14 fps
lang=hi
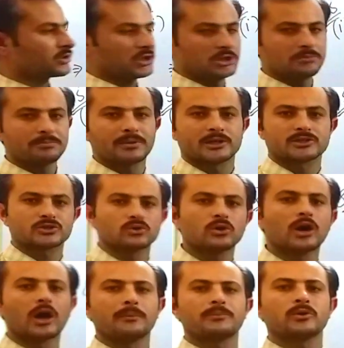तीन पार्ट्स को
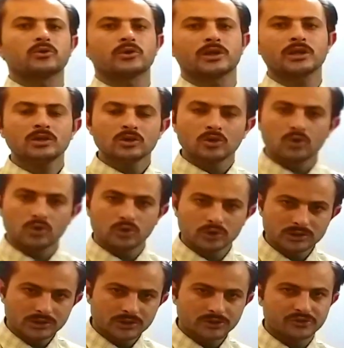आप लोगों ने
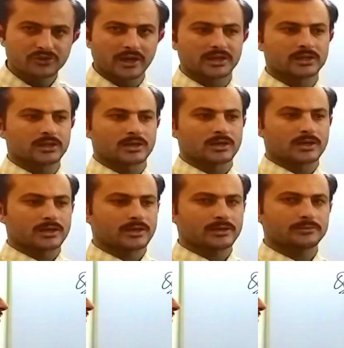खुद ट्राई करना है